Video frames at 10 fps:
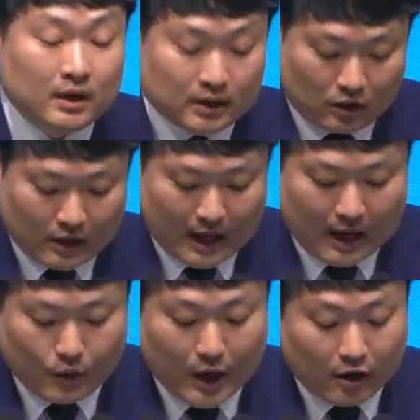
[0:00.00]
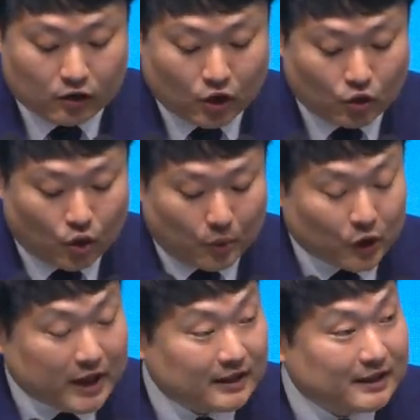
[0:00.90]
그러나 외형적으로
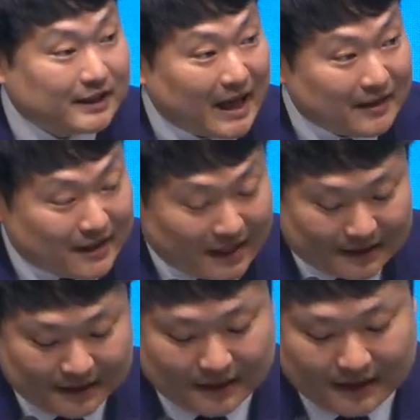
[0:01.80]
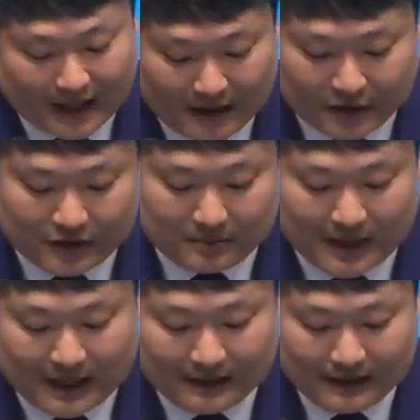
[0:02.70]
볼 때는 괜찮은 듯
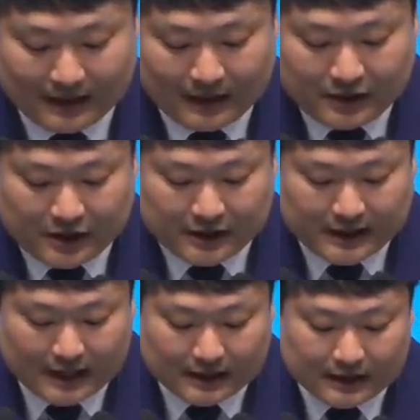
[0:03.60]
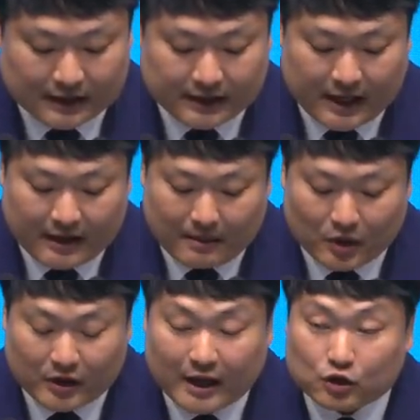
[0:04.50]
하였지만 실상은 그들의
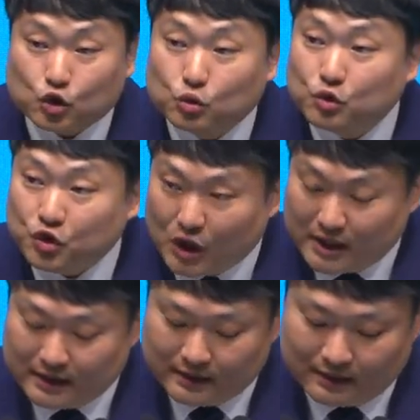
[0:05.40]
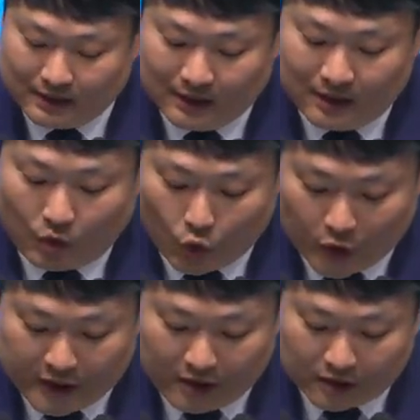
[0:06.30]
내면의 수문죄는
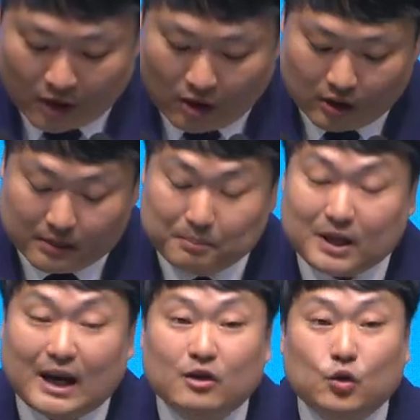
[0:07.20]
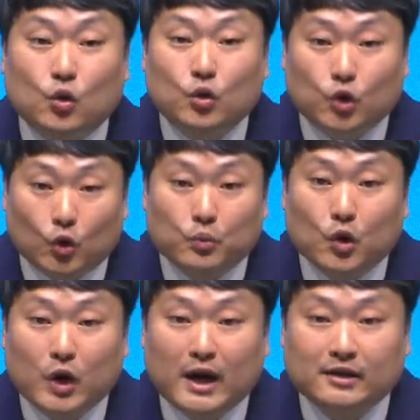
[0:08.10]
오히려 더 은밀하고
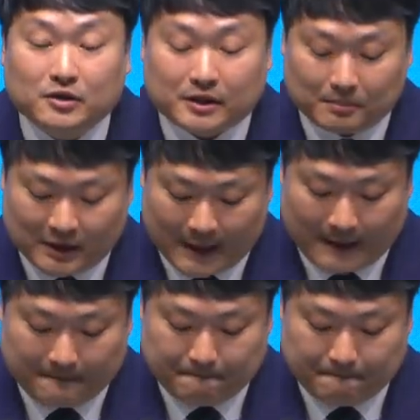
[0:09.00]
교묘해졌습니다.